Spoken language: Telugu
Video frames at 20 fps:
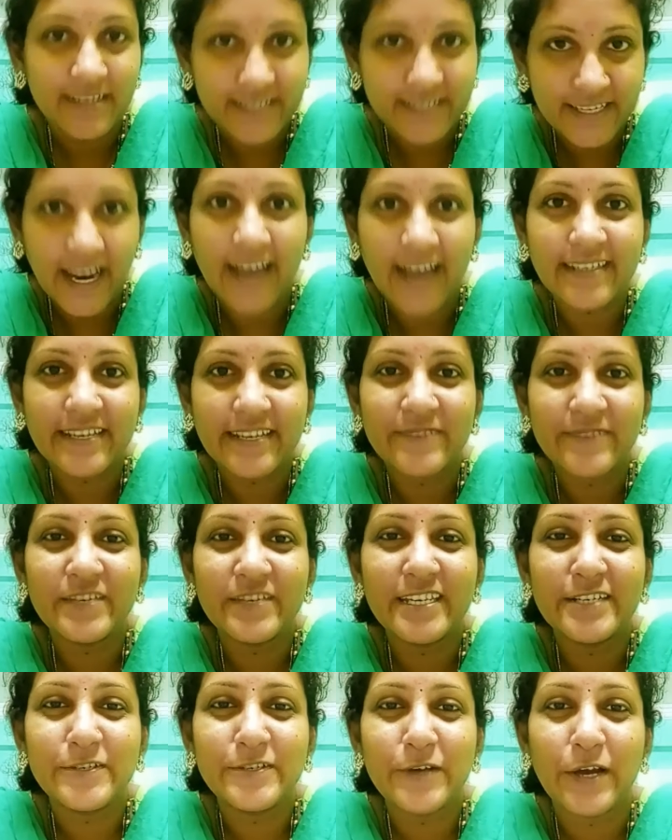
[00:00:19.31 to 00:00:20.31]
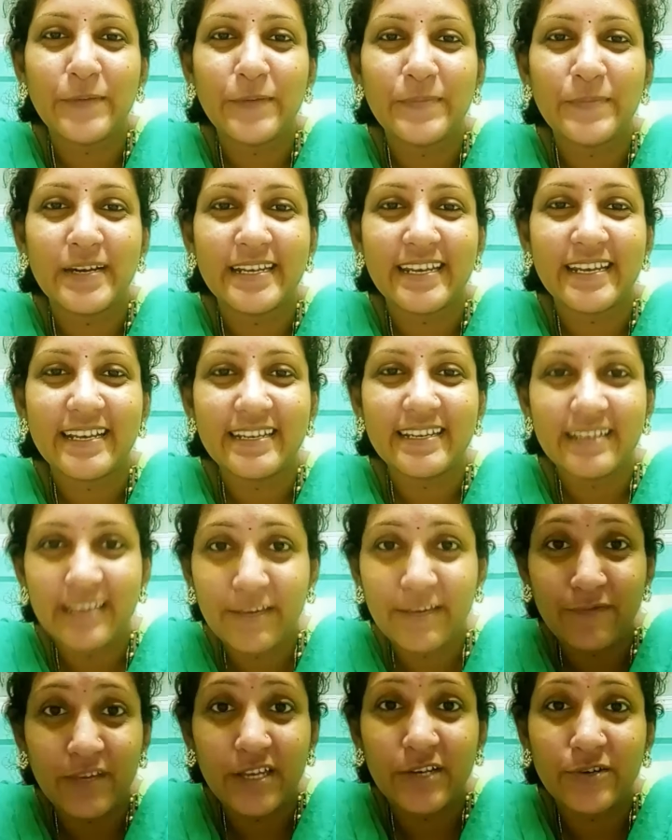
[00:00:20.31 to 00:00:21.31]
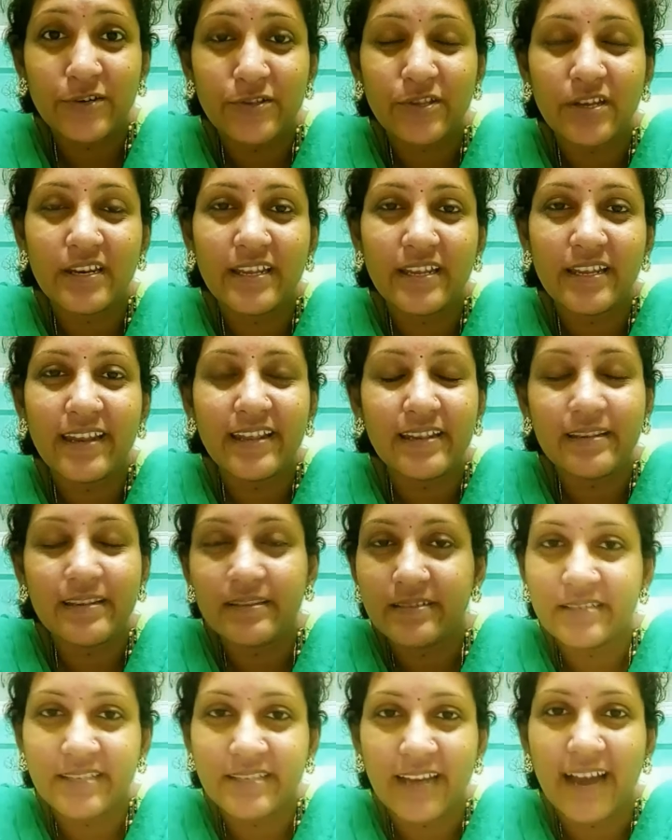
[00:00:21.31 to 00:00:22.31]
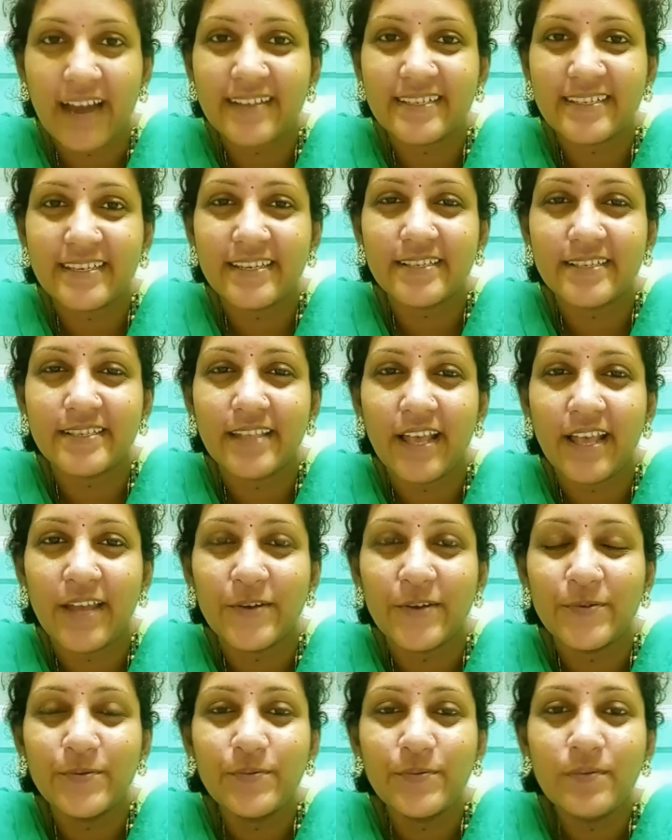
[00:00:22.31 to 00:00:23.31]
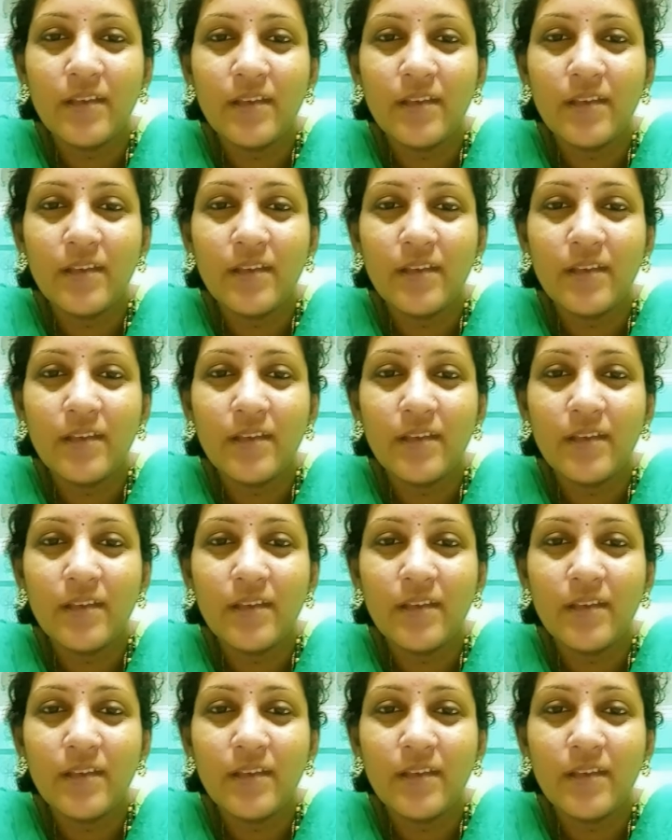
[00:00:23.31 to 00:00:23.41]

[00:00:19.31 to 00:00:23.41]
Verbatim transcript: స్టార్టింగ్ వీడియో అనమాట ఈ వీడియోతో నేనే నేను స్టార్ట్ చేస్తున్నాను